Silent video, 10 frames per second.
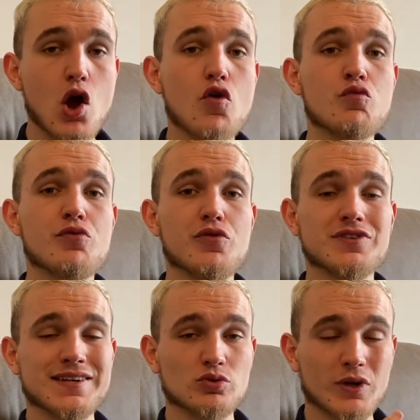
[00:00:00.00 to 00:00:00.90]
Vous pouvez aussi
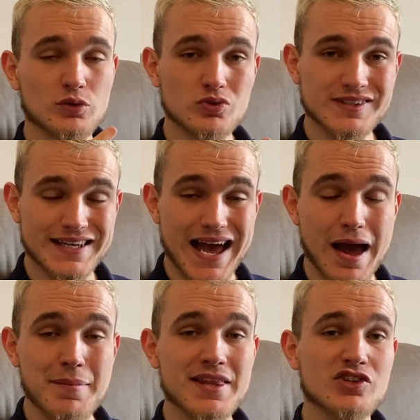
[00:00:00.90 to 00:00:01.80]
instaurer tout ce qui est
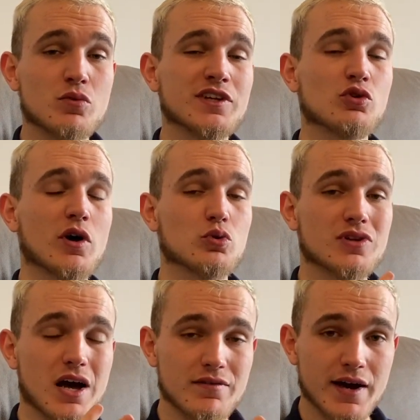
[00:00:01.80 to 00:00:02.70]
aménagement des horaires de
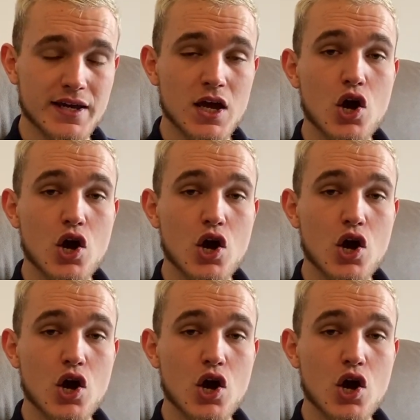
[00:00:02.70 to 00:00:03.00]
travail,